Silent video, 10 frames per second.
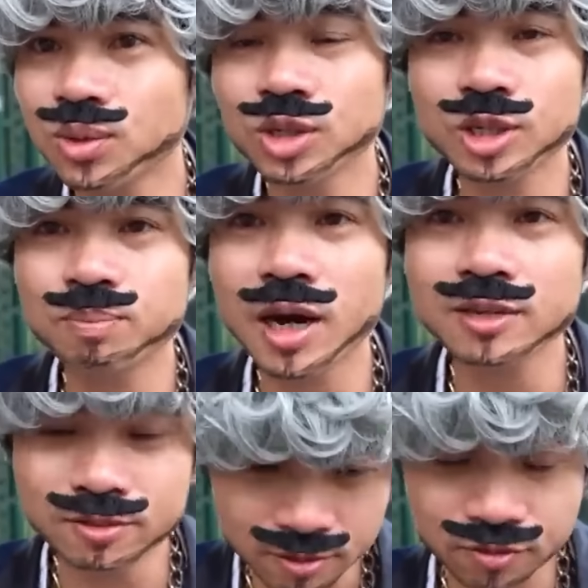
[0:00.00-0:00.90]
tôi
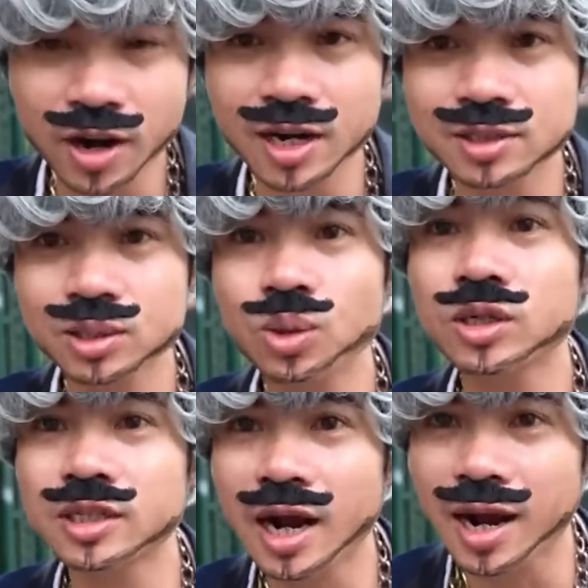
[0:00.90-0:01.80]
bán phang
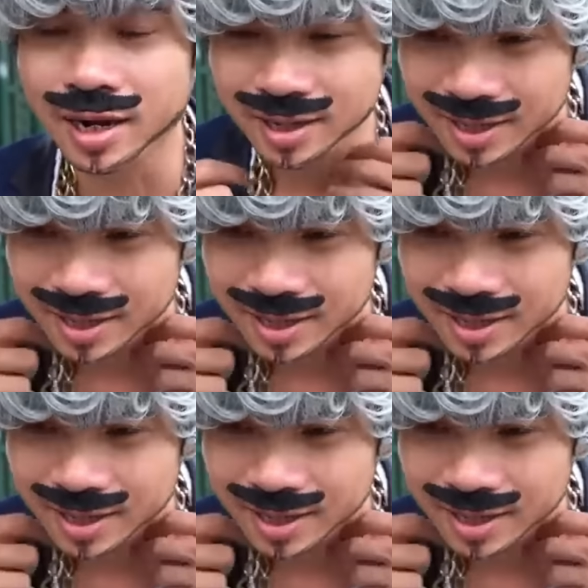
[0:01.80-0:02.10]
thôi trả